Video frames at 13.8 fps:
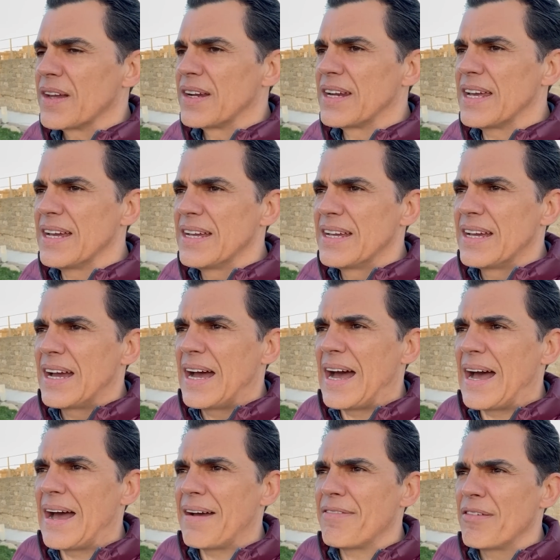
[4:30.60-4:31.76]
né,
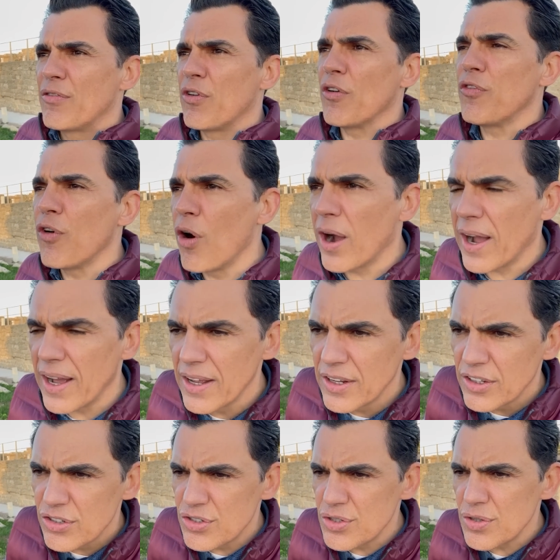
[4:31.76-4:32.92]
a fofoca
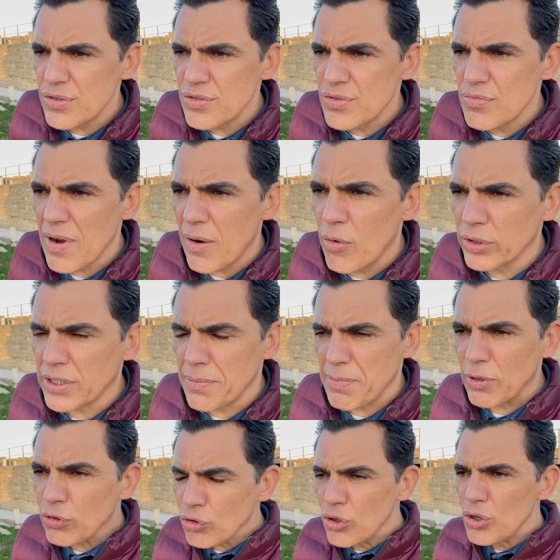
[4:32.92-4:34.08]
de, de uma outra
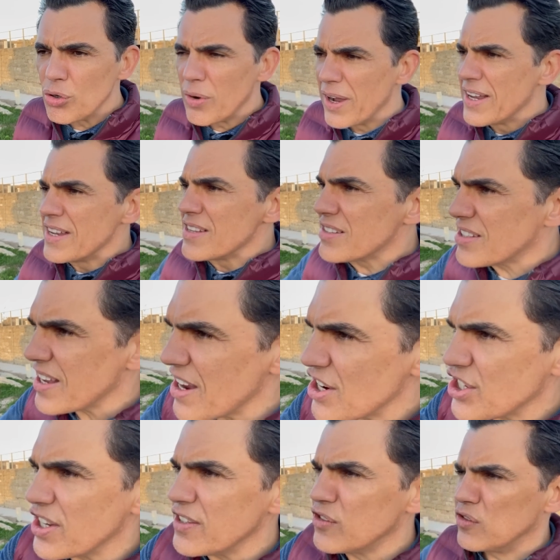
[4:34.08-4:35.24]
pessoa,
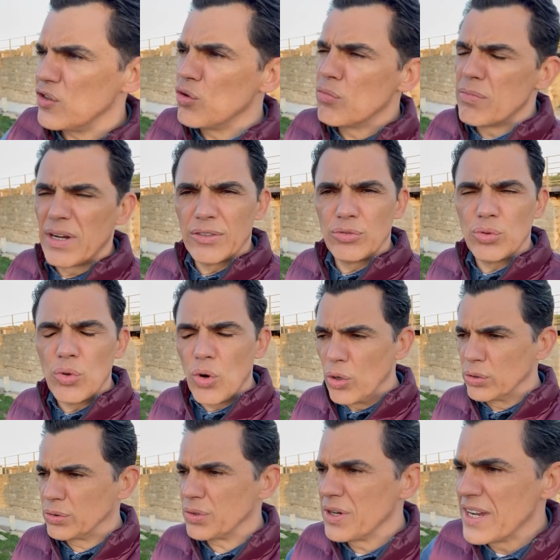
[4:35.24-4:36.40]
seja enciumando o
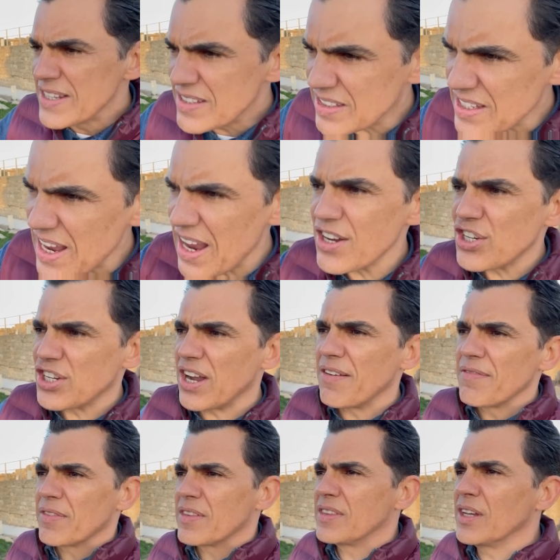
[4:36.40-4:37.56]
outro, seja
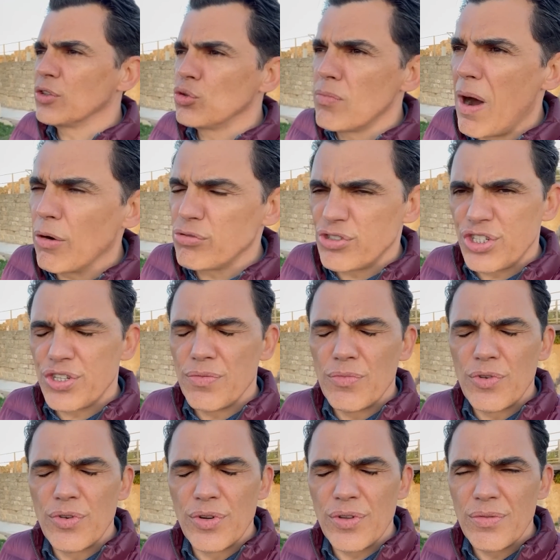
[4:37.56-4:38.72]
dando mau
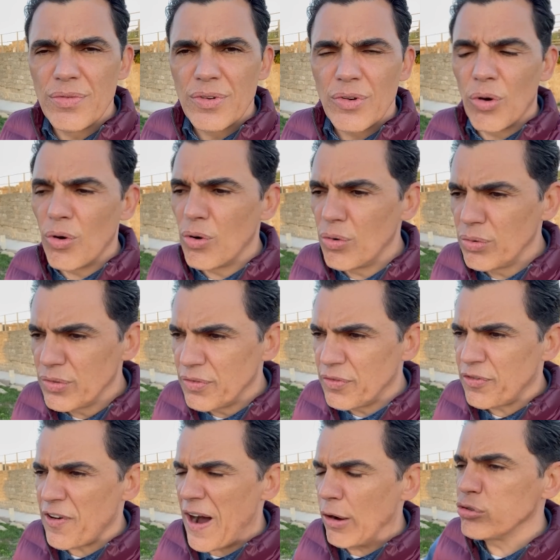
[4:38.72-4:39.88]
testemunho ou
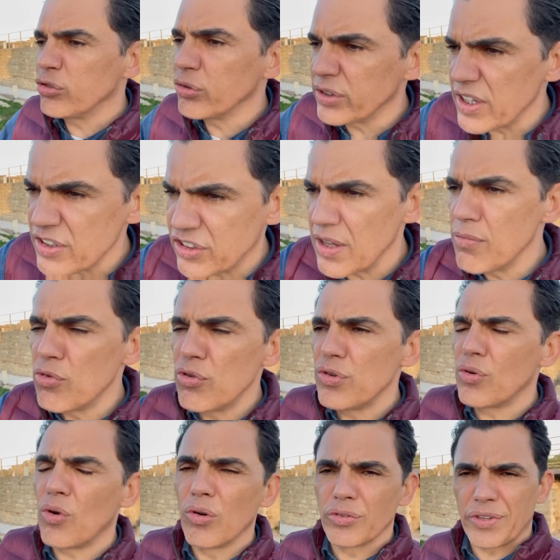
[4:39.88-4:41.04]
falso
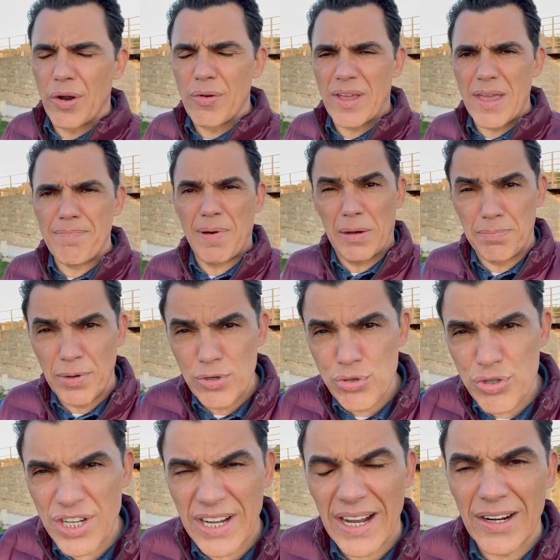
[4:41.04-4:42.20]
testemunho contra alguém para
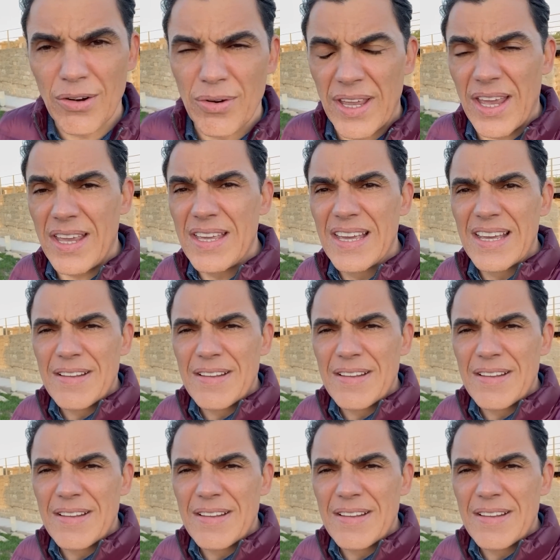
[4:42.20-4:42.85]
prejudicar alguém.